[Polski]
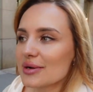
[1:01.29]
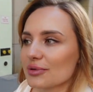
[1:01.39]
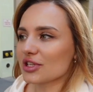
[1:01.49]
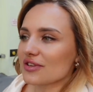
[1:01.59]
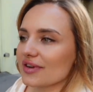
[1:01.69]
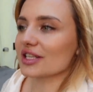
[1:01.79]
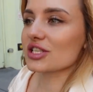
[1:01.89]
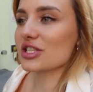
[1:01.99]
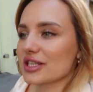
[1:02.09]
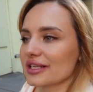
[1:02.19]
ponieważ
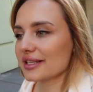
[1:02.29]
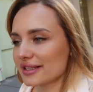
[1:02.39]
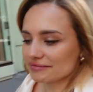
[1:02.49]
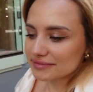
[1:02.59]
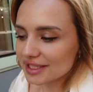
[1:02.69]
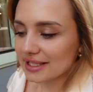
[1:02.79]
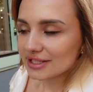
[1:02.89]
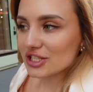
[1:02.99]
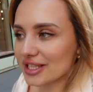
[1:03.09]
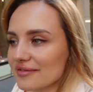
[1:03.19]
e,
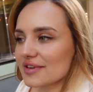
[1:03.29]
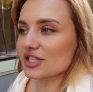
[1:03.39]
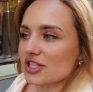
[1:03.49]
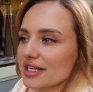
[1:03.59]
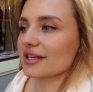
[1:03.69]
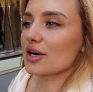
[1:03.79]
czytam Wasze